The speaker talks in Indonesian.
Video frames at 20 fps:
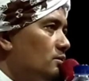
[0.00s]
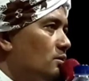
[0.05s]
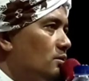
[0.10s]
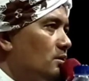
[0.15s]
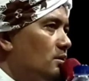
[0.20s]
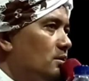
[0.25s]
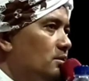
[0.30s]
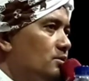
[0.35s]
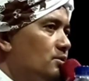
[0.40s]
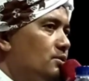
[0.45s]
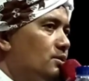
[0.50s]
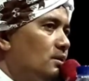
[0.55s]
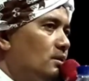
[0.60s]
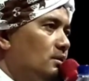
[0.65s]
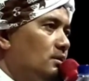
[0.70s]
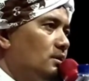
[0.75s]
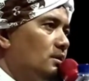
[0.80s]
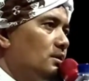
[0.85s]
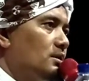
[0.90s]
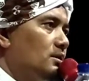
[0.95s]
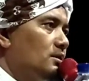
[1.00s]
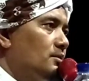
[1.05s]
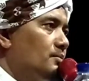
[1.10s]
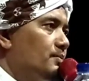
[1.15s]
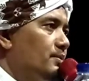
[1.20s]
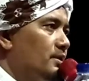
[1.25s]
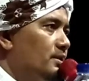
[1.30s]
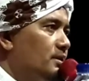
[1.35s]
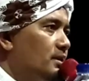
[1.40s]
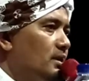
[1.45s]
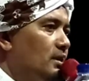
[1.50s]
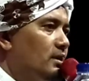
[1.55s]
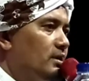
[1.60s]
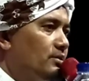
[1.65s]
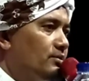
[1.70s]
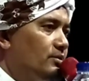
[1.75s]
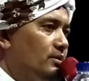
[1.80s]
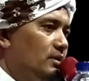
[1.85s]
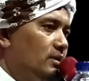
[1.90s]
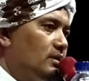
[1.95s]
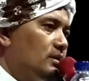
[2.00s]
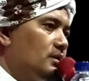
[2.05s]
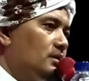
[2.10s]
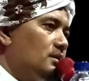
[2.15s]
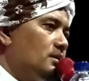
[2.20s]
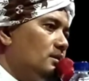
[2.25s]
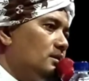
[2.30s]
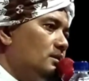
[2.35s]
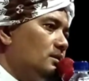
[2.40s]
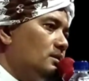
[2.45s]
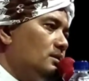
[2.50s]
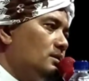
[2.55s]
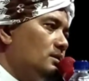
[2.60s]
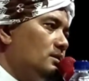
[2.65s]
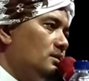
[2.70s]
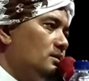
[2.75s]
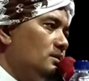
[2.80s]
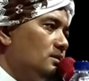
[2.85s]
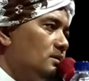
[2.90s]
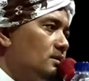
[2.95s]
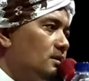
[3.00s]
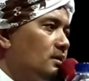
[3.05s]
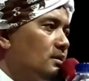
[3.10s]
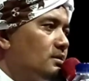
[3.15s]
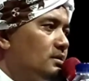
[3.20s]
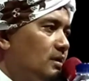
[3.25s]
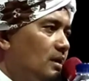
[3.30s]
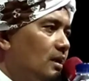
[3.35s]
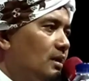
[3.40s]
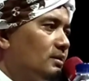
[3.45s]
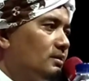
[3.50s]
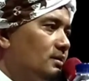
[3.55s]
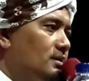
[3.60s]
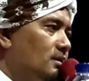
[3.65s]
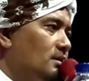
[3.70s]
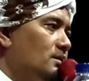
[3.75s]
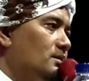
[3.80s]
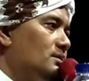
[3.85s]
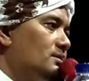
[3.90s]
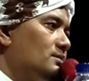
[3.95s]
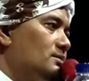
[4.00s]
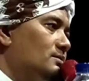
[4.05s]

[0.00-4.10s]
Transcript: Tor insya Allah badi hadir sekejap aki